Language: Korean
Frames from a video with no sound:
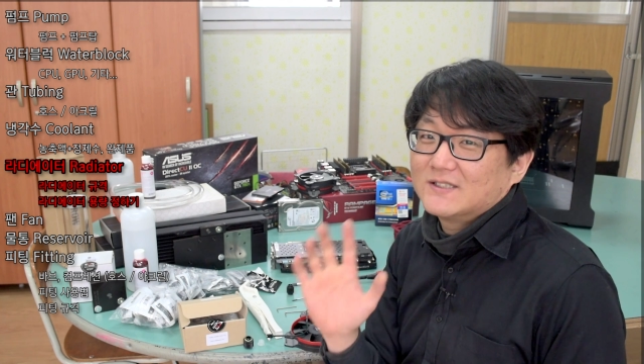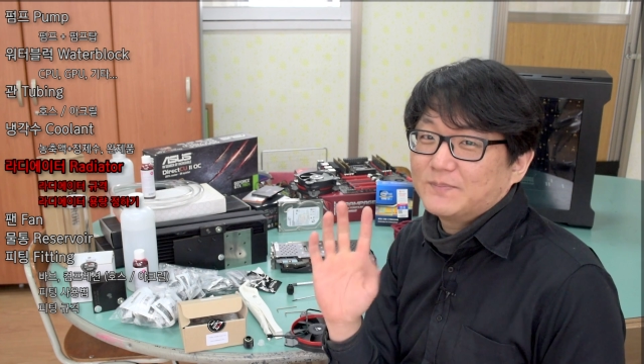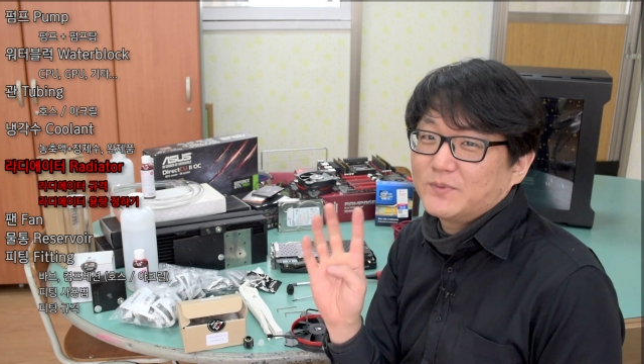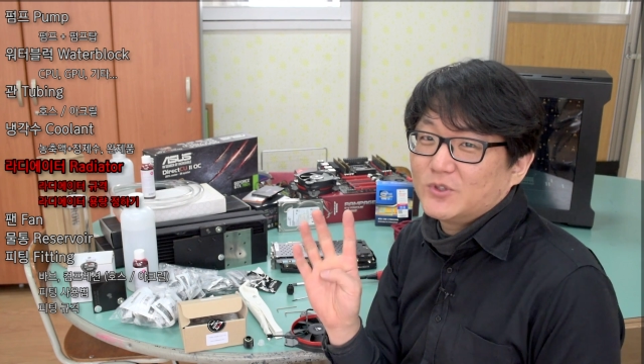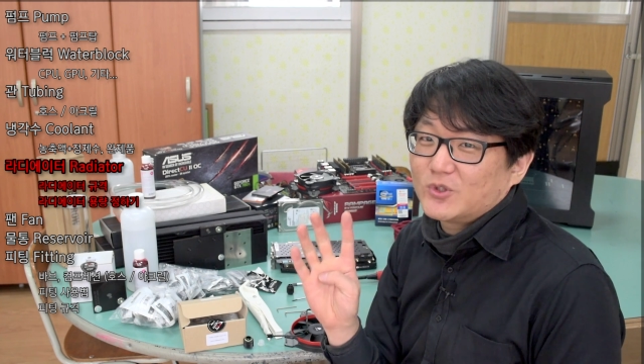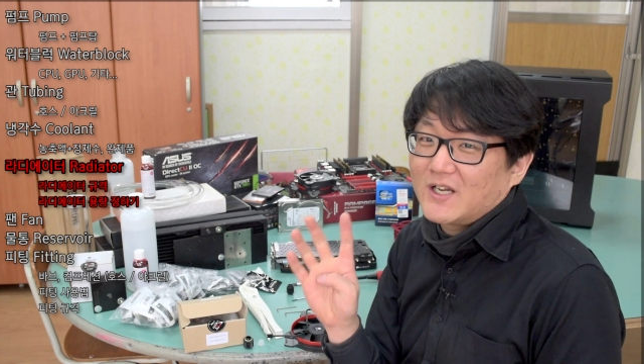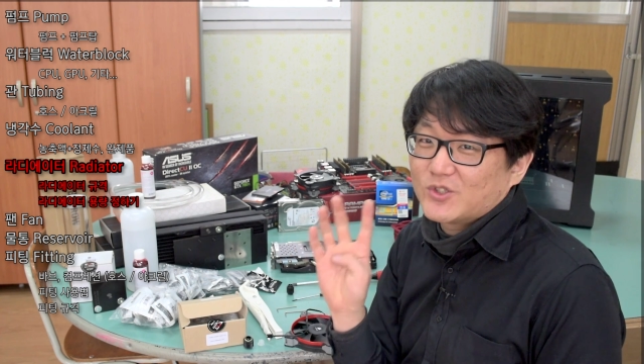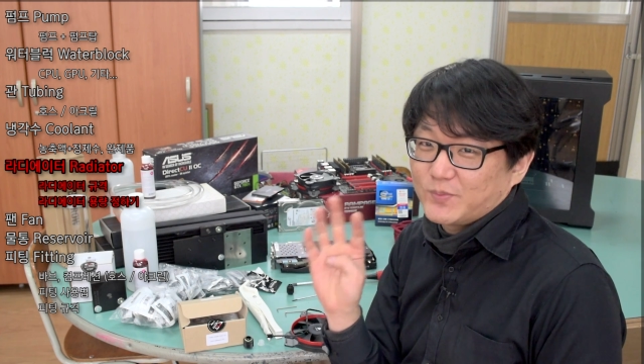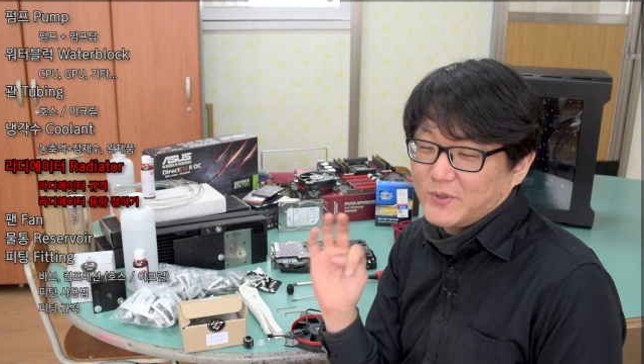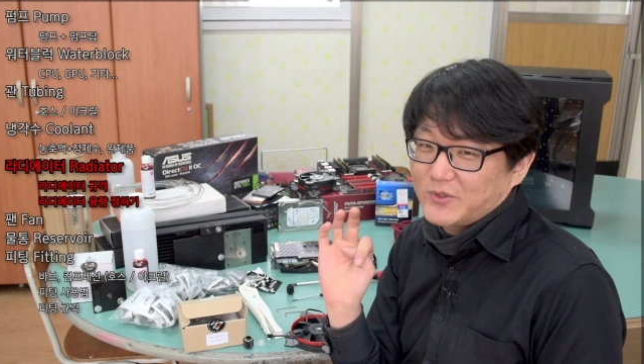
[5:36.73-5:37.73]
CPU랑
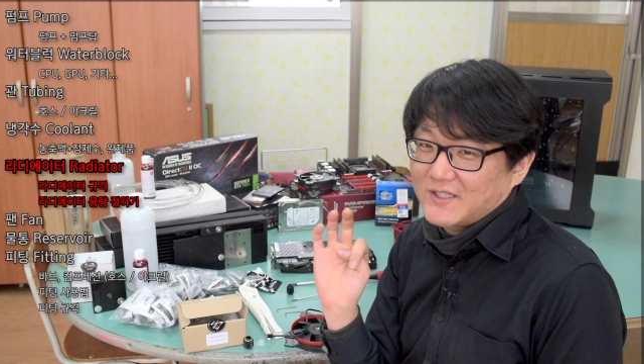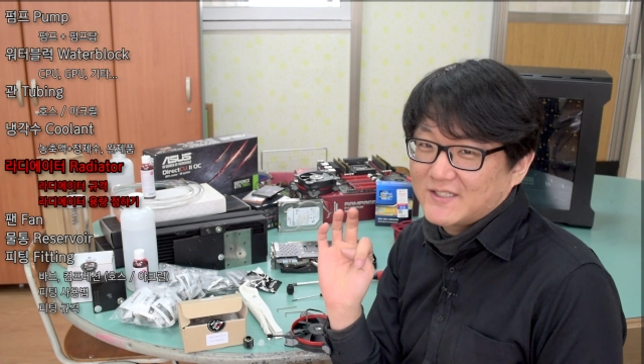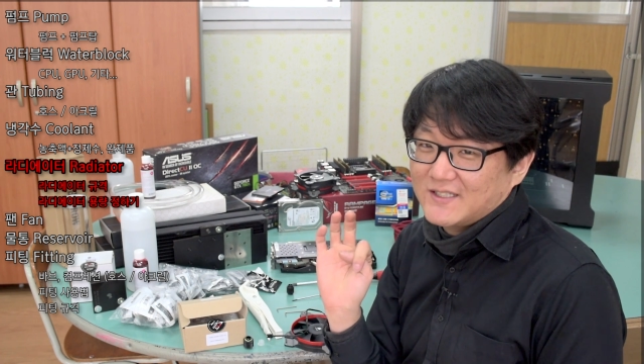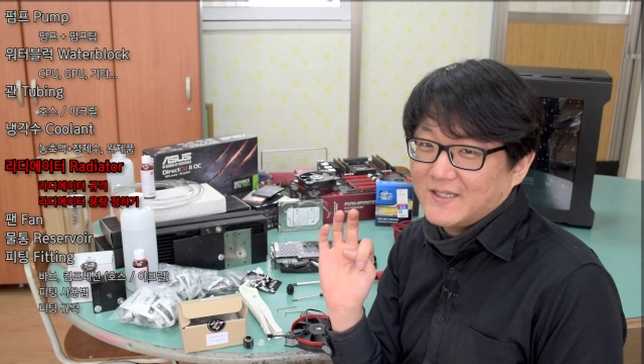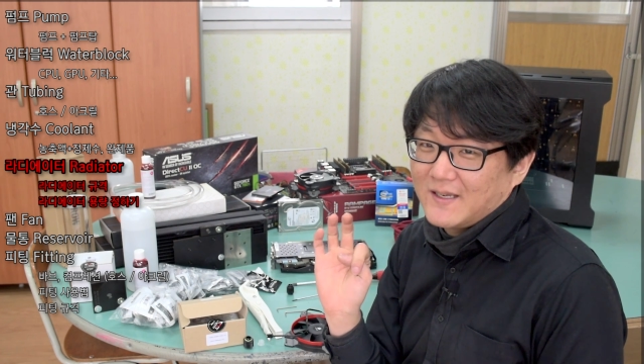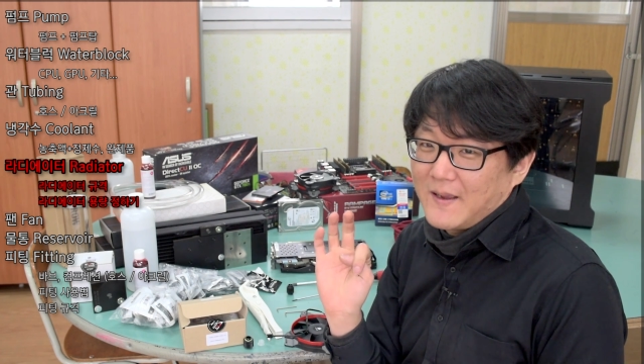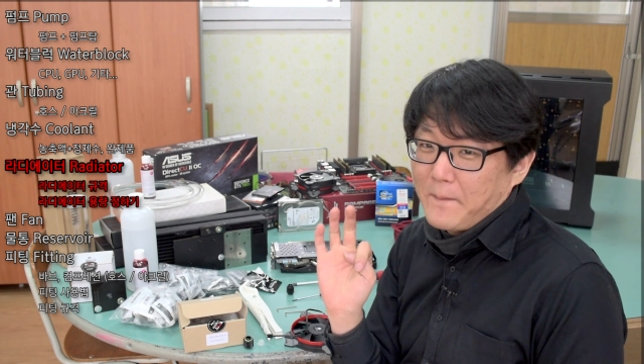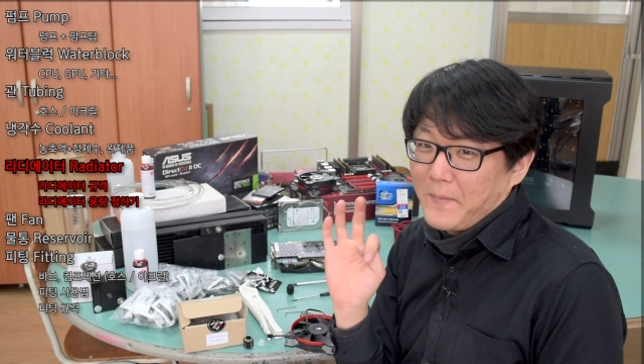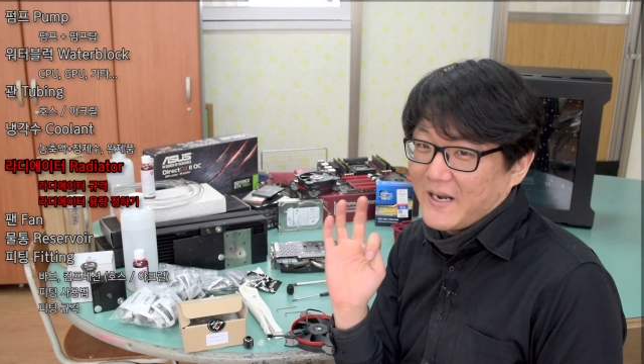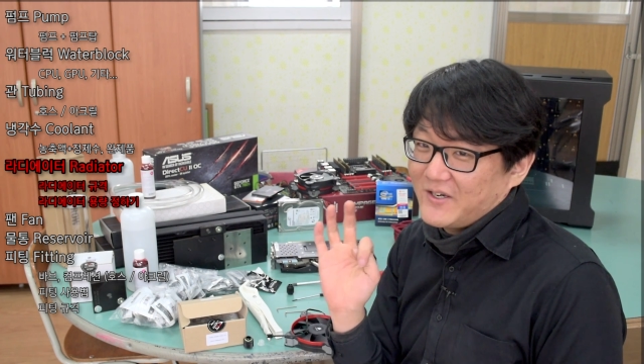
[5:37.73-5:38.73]
GPU 같이
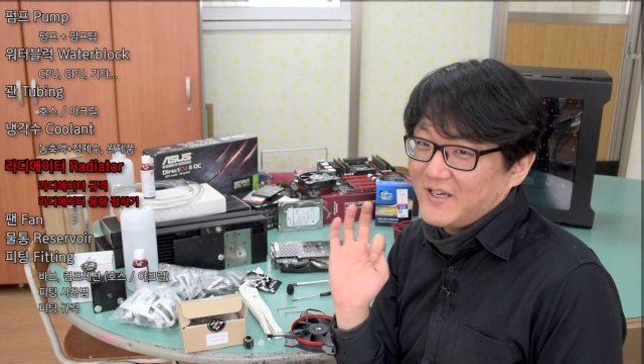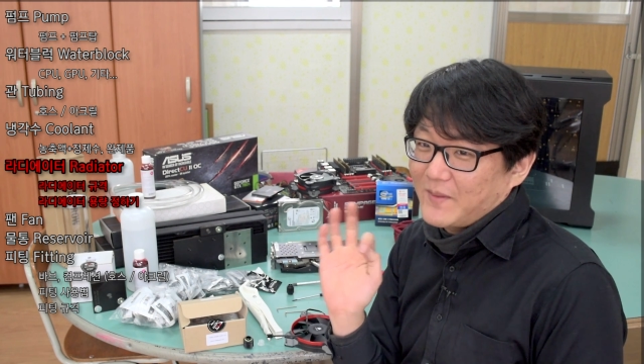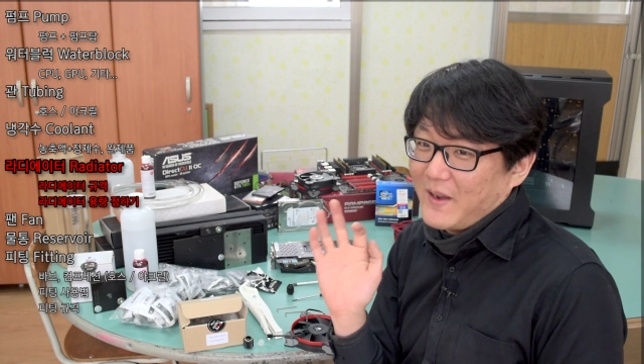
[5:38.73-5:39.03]
발열량이